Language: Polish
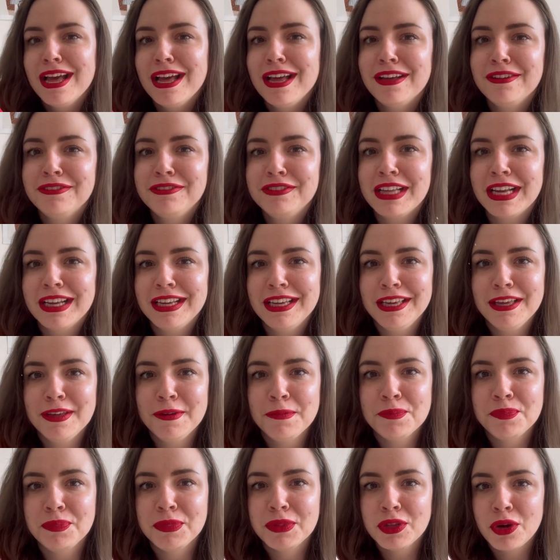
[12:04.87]
e, w
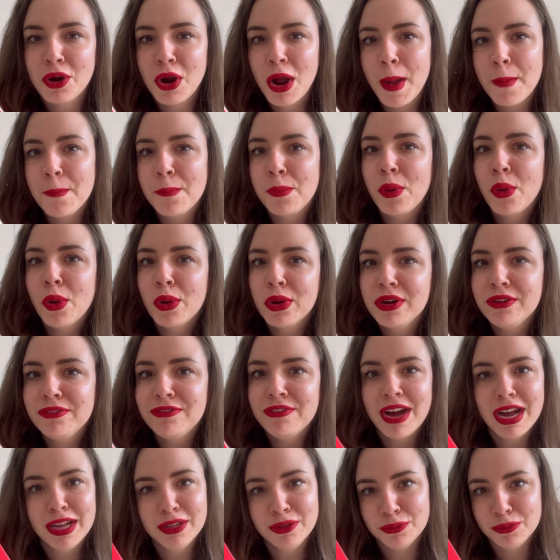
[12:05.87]
takim trochę
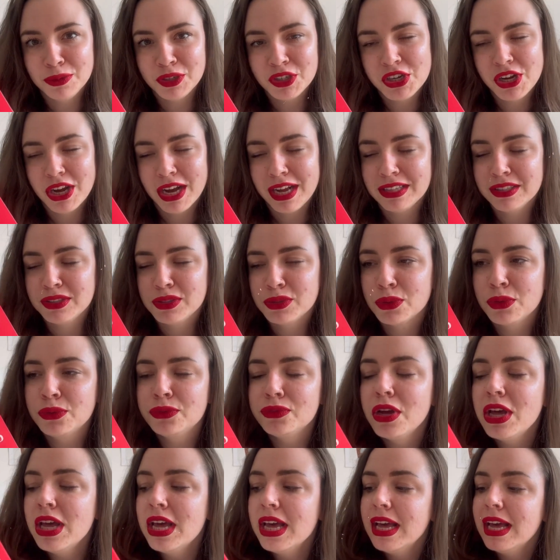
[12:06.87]
porywaniu
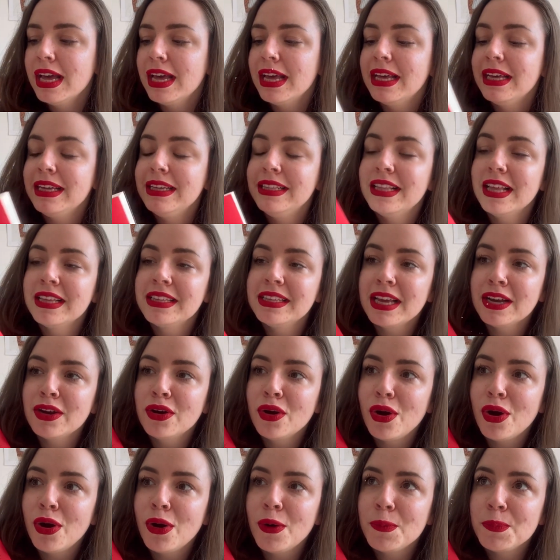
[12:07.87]
mieszkańców e, i
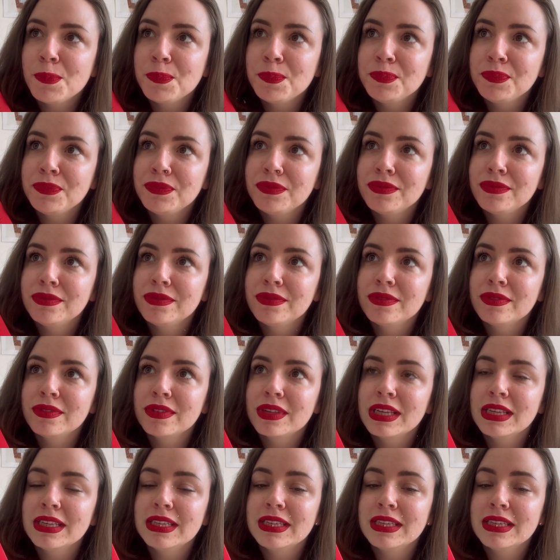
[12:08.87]
dlatego mm,